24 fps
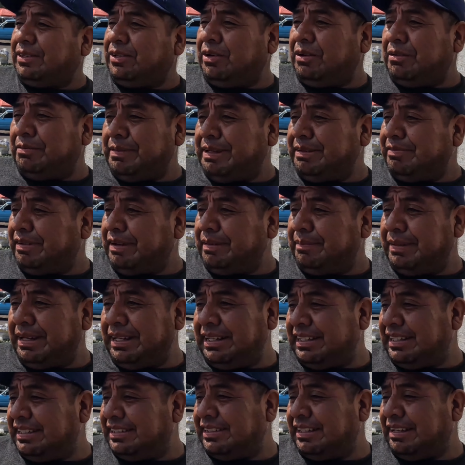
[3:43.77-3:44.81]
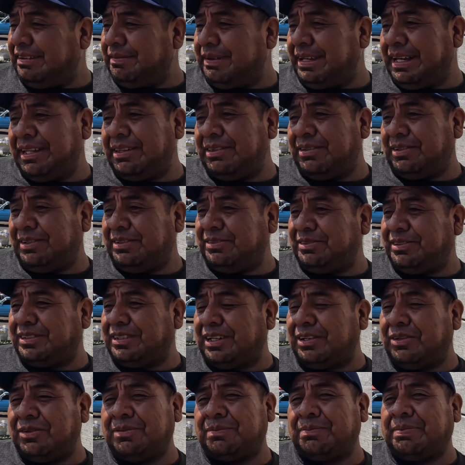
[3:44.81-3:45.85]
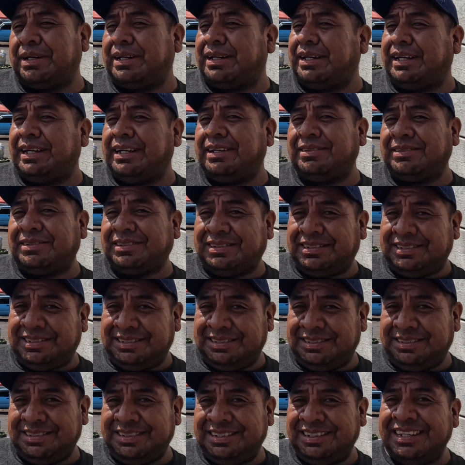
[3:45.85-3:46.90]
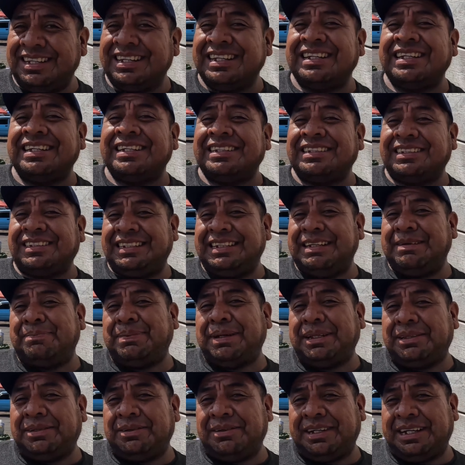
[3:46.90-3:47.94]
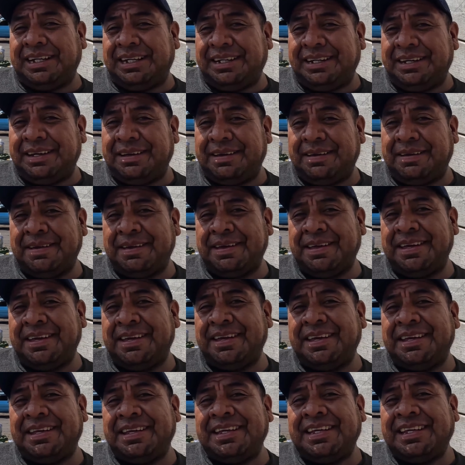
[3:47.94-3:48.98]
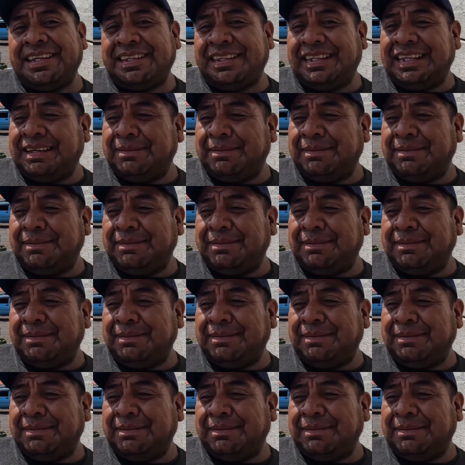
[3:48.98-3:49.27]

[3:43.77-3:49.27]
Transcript: Toda mi familia que está viendo un saludo para ellos. Patoque se llama. Sí, Patoque. ¿En qué departamento?